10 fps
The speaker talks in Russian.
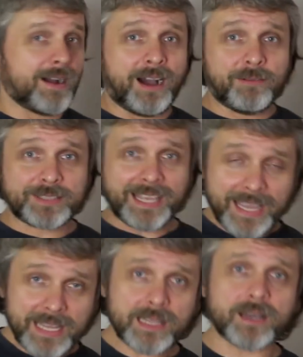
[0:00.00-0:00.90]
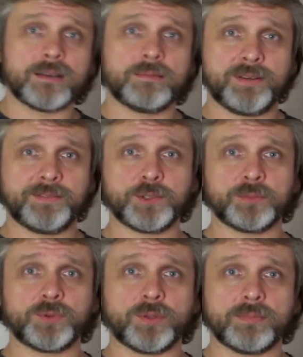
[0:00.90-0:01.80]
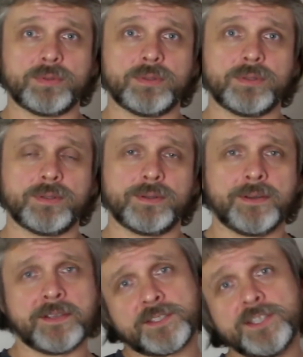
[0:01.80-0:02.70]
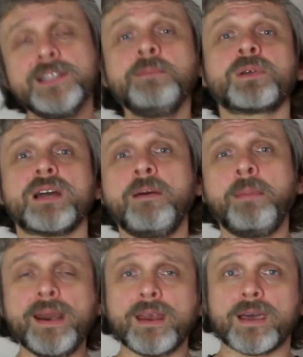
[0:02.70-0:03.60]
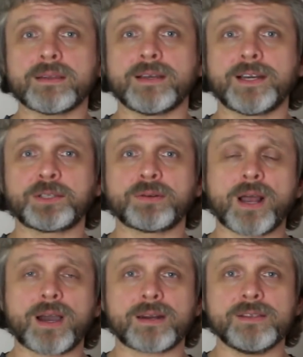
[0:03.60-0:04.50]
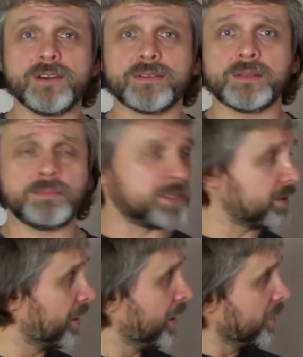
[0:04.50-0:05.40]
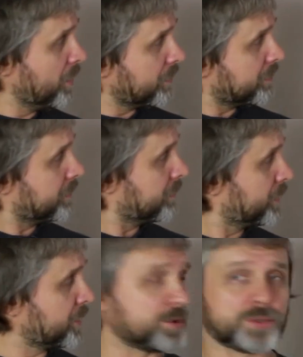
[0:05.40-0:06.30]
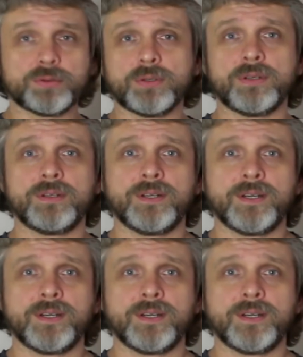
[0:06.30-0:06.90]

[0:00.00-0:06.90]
А вот это, при всем том, силы правопорядка, которые охраняют этот митинг. Ну, вот еще